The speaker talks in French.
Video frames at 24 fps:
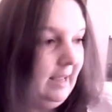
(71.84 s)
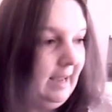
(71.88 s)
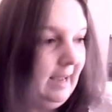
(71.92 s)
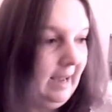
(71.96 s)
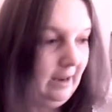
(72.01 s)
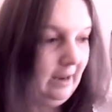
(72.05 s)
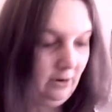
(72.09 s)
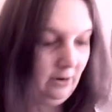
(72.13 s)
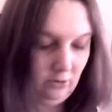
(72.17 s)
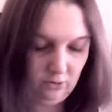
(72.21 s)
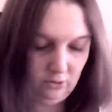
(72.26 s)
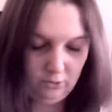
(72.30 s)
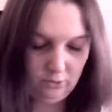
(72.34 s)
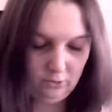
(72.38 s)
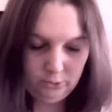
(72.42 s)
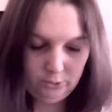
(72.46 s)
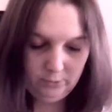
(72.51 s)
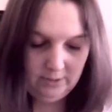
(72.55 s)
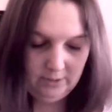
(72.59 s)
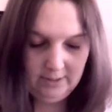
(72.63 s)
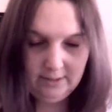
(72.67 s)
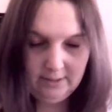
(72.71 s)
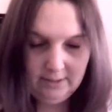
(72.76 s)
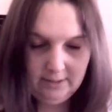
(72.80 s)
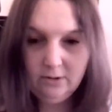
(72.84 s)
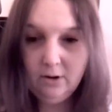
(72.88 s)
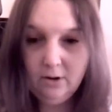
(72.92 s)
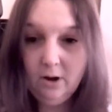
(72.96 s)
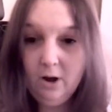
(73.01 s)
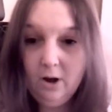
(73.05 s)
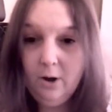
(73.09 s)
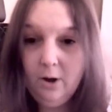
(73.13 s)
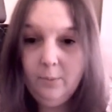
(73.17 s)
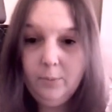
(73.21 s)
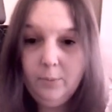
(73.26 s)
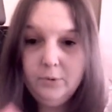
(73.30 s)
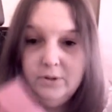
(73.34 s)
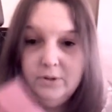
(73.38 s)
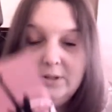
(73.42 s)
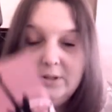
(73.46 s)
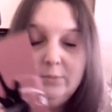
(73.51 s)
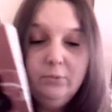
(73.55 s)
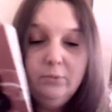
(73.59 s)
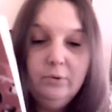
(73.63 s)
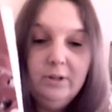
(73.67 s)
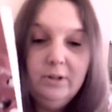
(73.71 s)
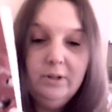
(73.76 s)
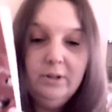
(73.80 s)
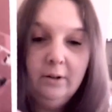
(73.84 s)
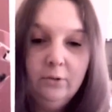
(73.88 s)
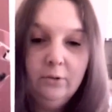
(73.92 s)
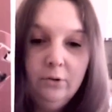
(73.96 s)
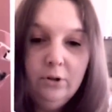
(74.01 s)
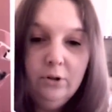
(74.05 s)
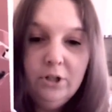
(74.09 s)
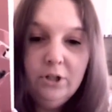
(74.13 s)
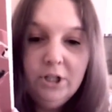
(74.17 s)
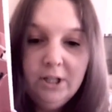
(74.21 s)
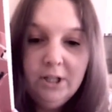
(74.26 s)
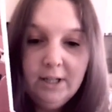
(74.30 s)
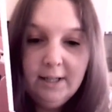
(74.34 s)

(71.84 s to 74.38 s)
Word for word: Alors ensuite, un petit bouquin de